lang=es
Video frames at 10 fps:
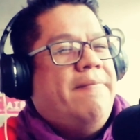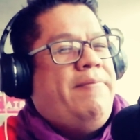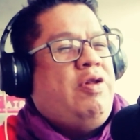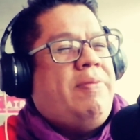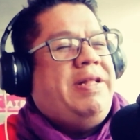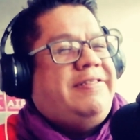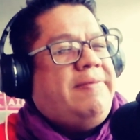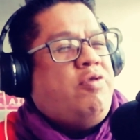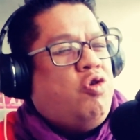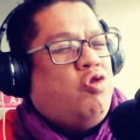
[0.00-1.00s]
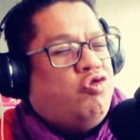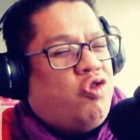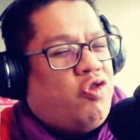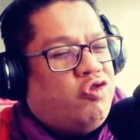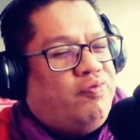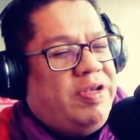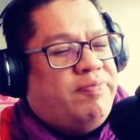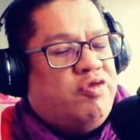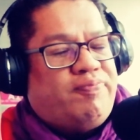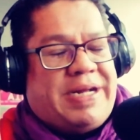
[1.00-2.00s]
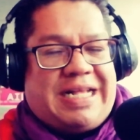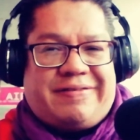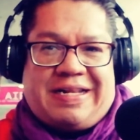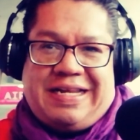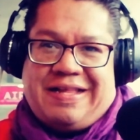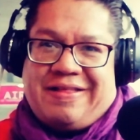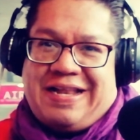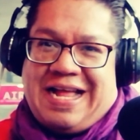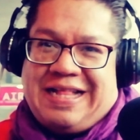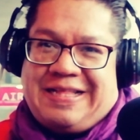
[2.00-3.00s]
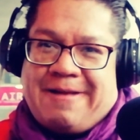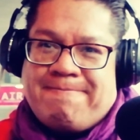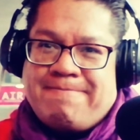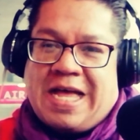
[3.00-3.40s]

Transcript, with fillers: pero abracémonos nosotros mismos para salir adelante.